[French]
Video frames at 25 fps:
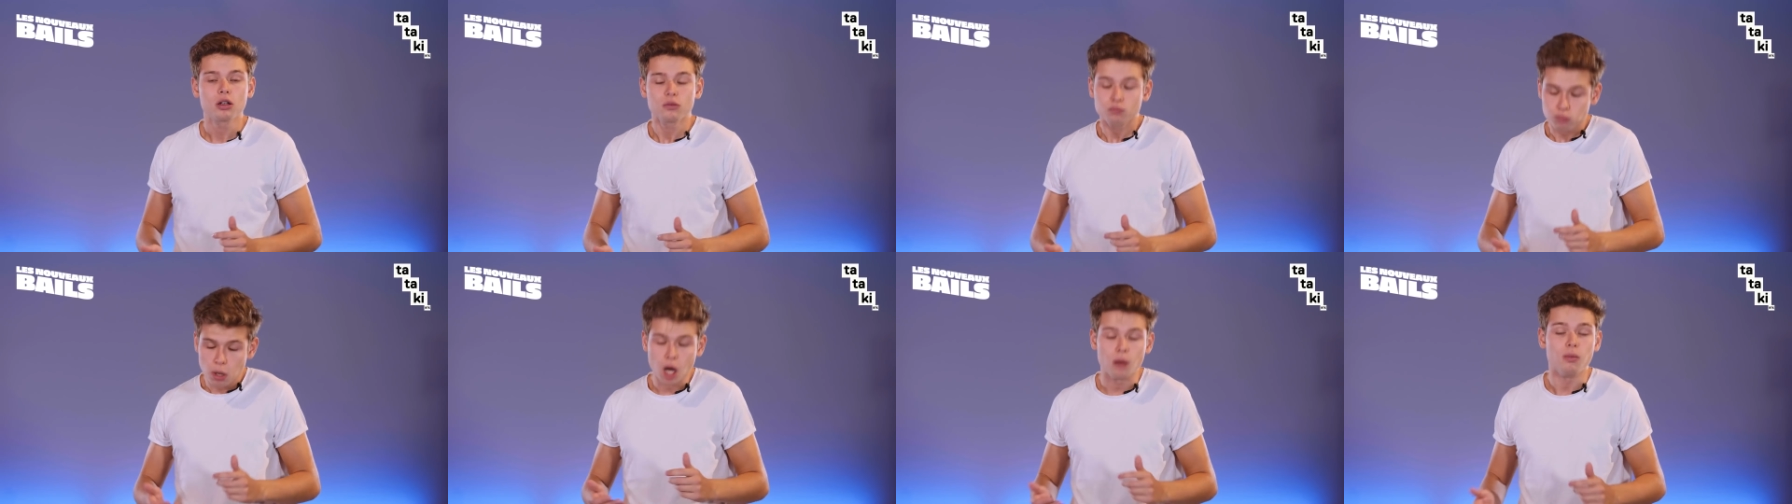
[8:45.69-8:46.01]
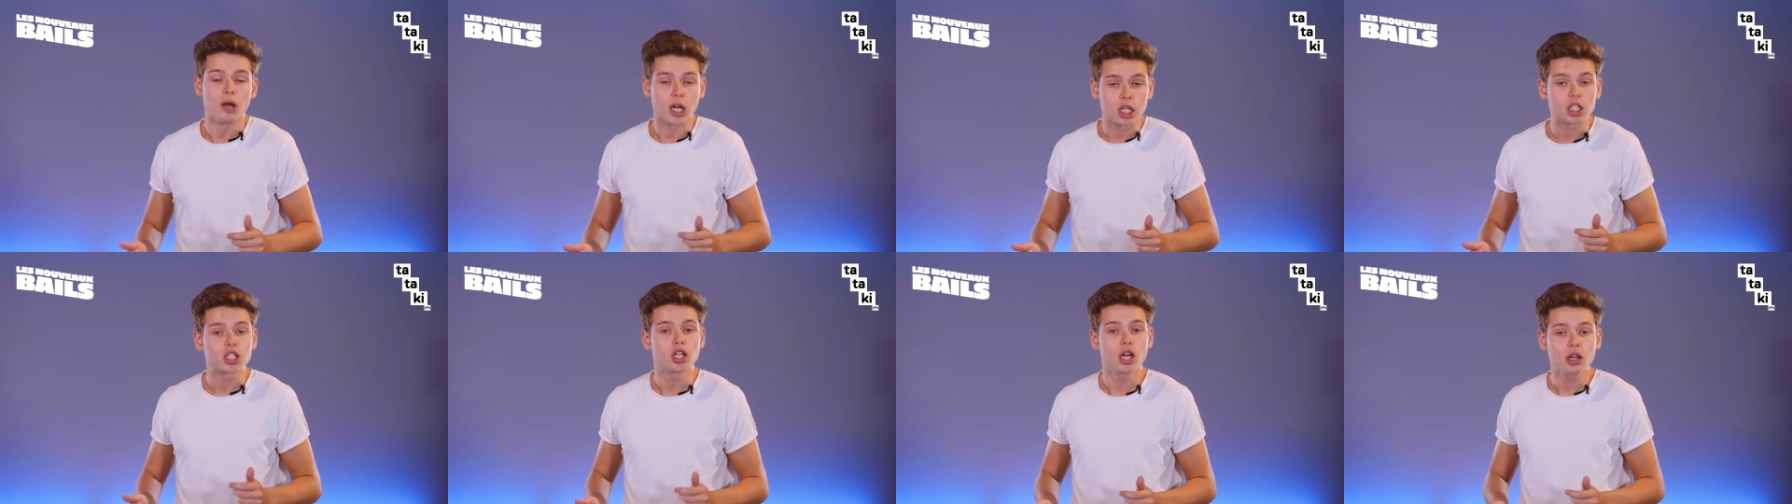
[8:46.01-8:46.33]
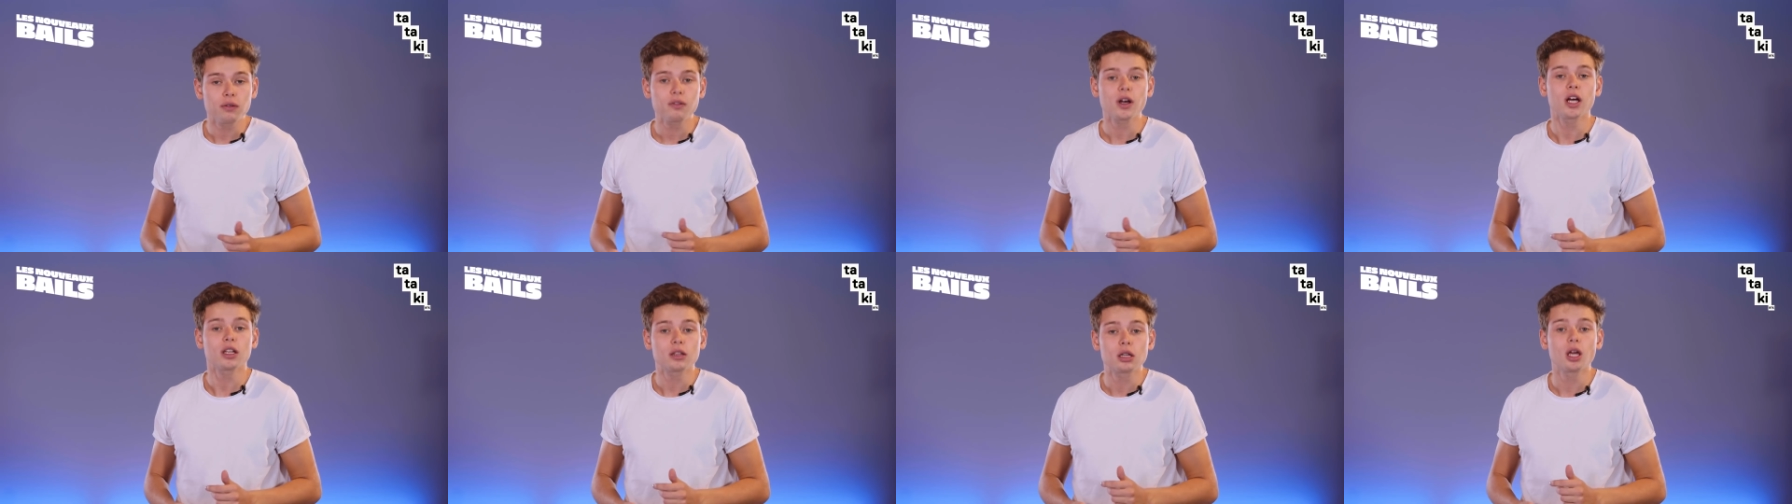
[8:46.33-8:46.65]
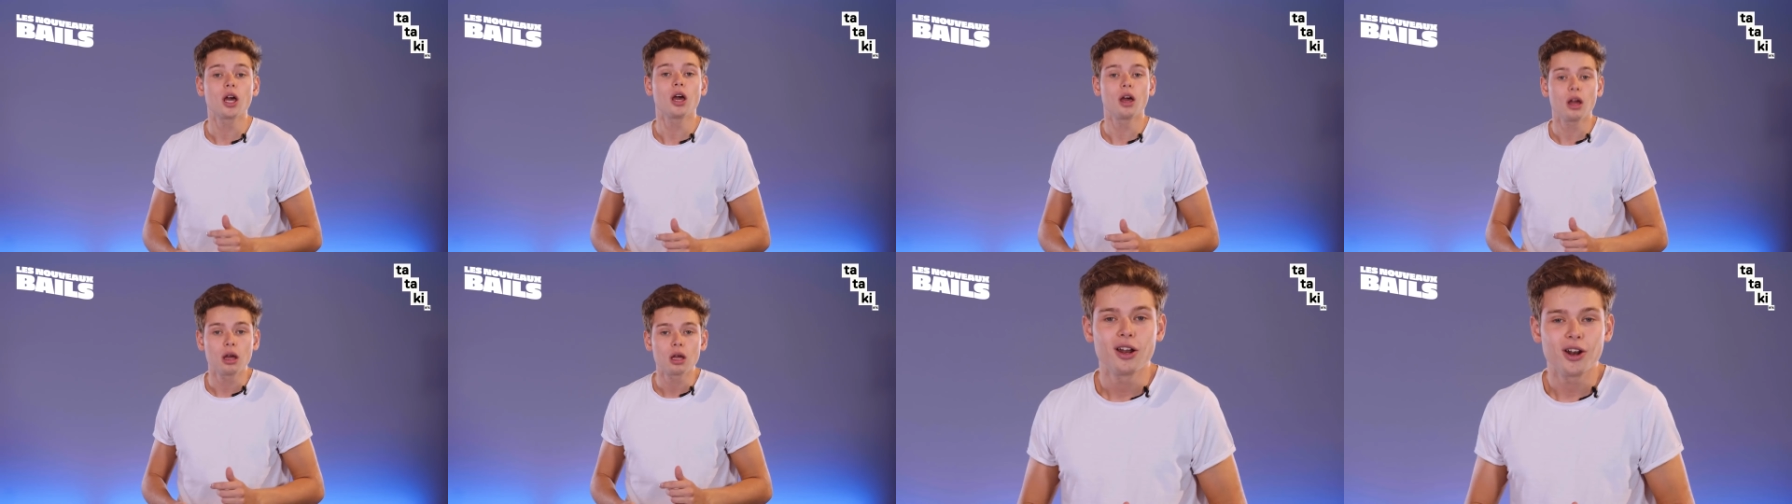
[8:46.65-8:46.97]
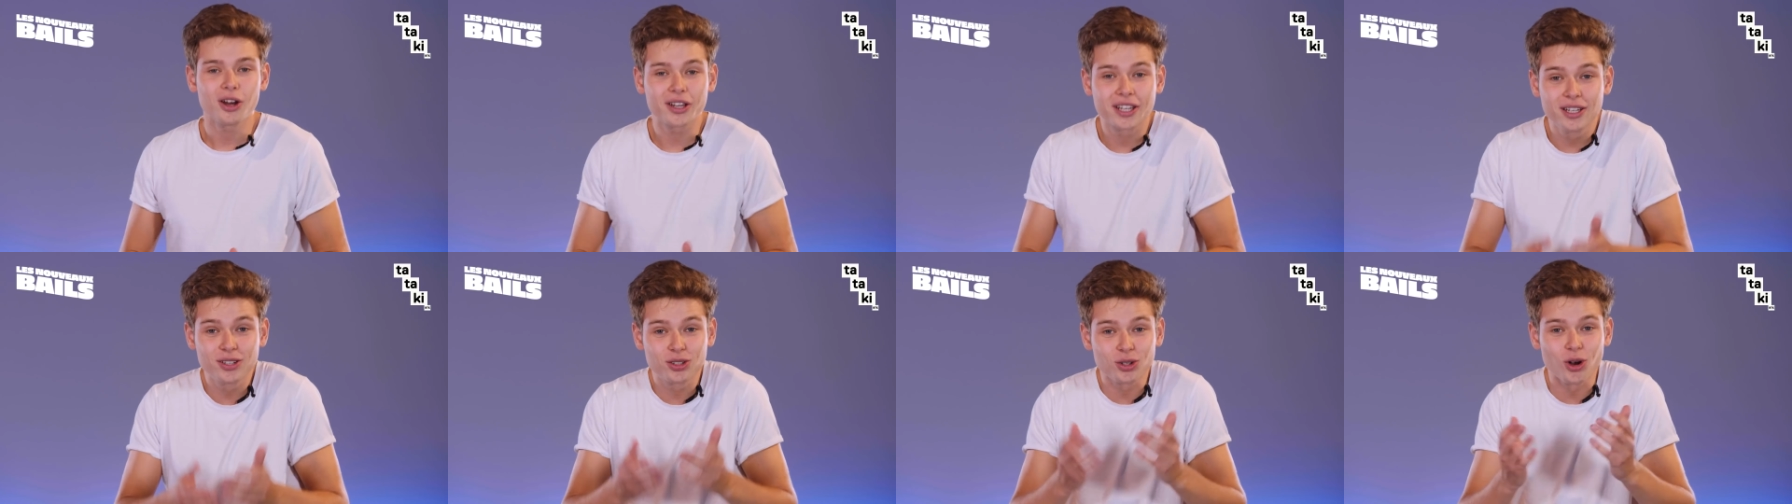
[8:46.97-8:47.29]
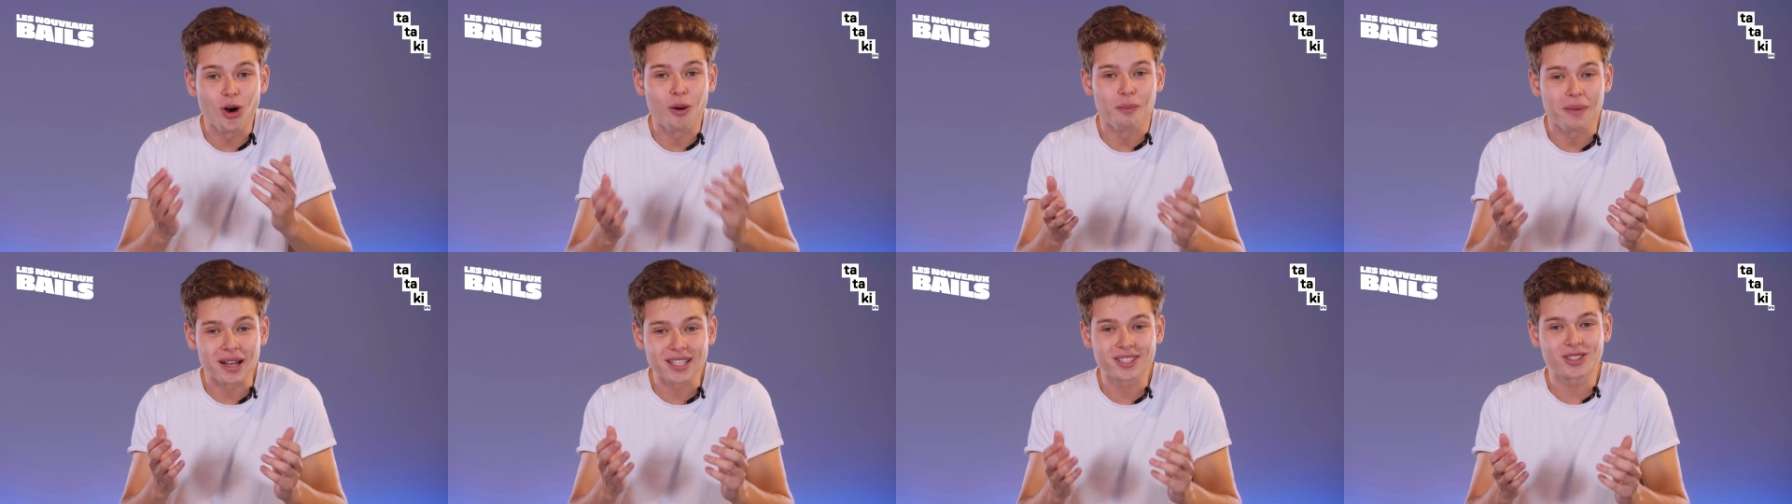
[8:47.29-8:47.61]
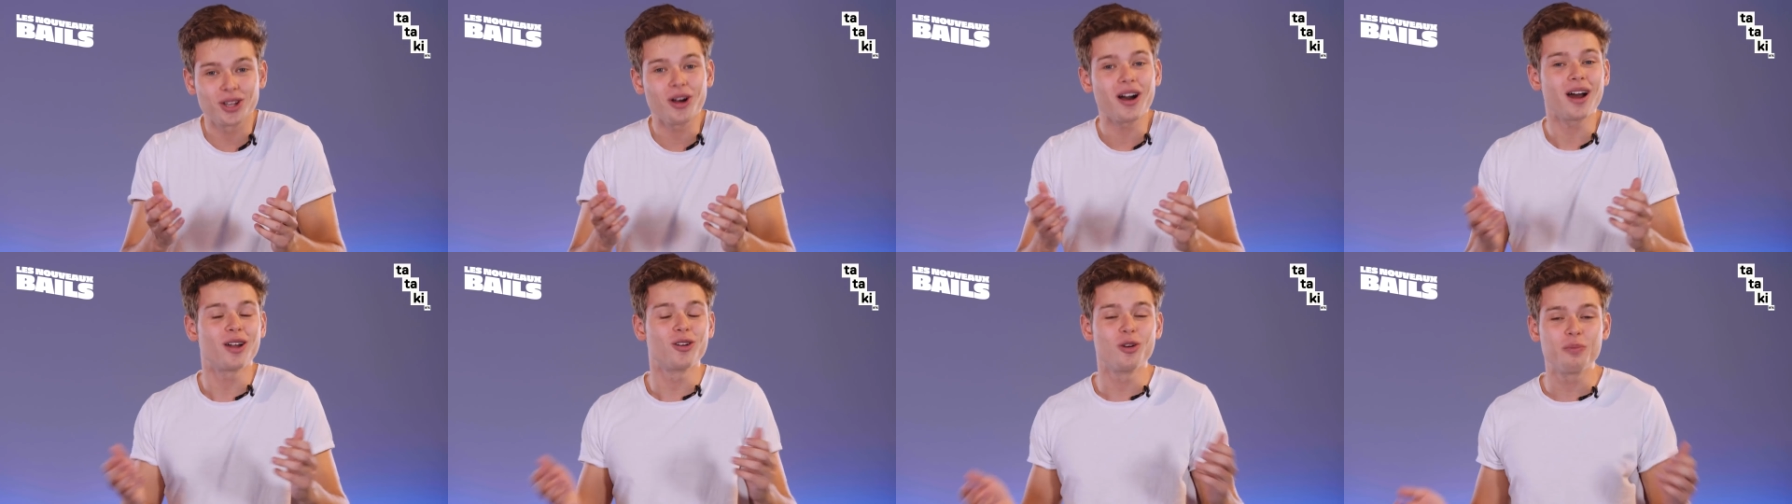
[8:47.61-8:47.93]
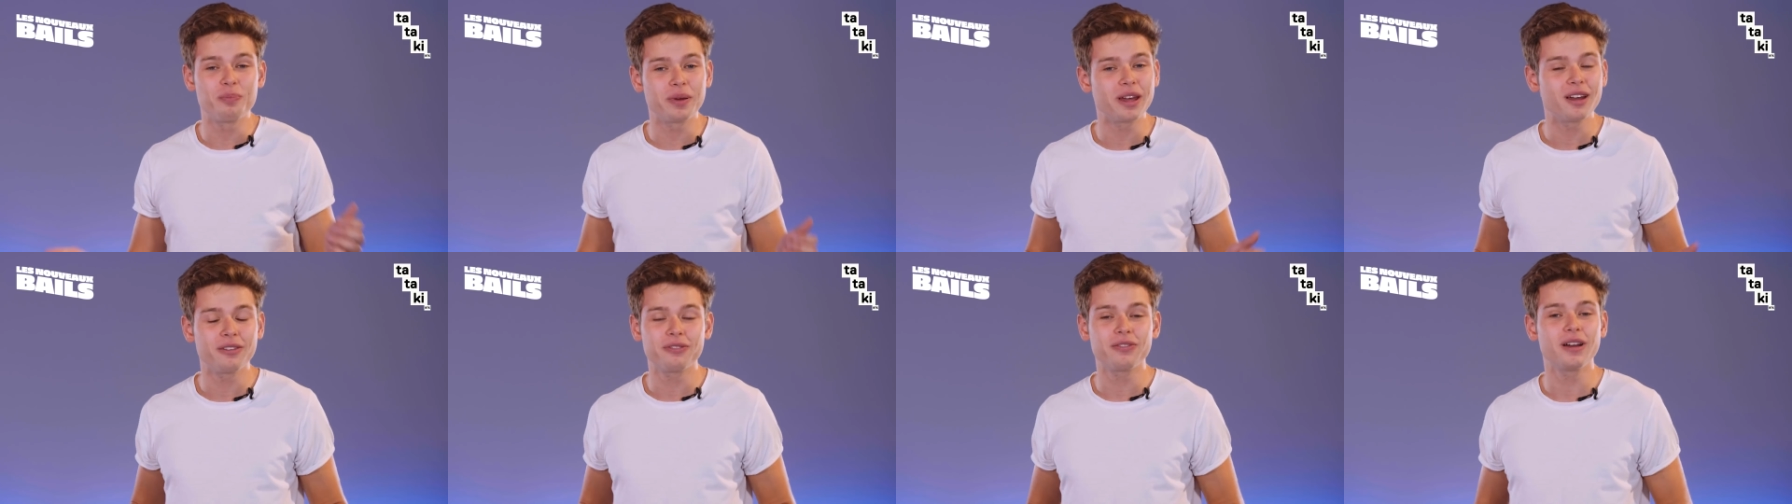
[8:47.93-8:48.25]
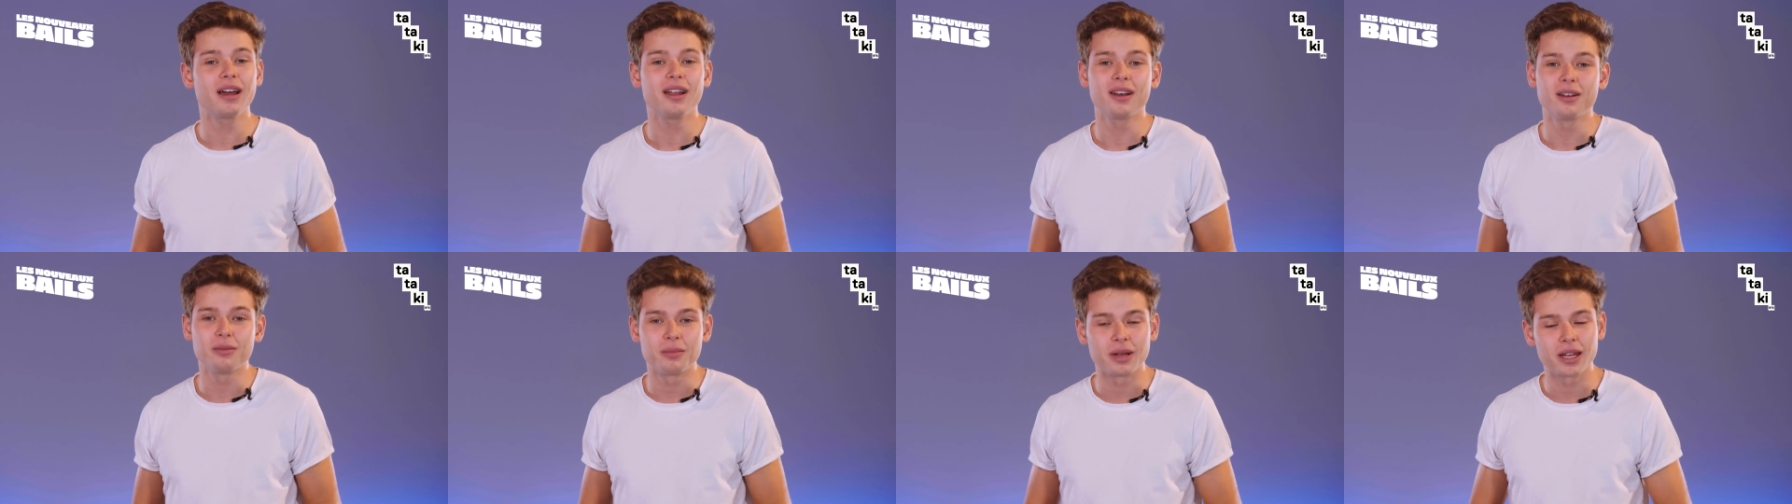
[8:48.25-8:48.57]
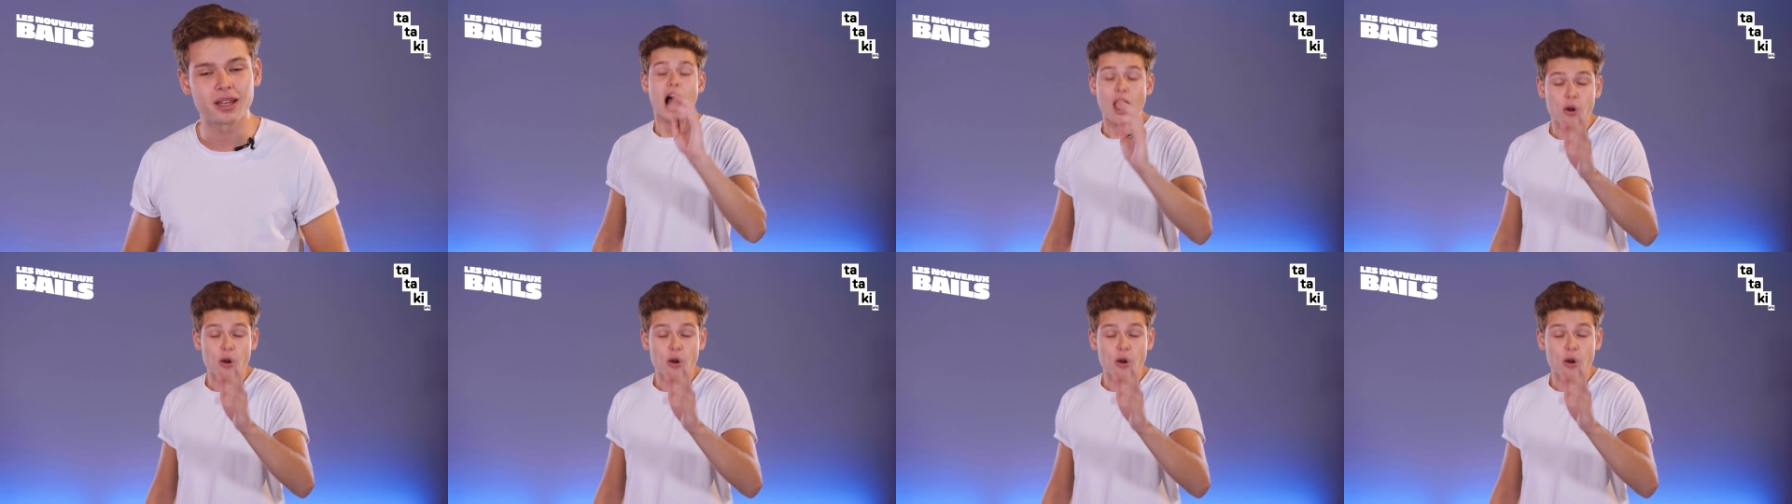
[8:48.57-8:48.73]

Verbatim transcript: bah merci frate Alors qu'ils sont au master à l'EPFL.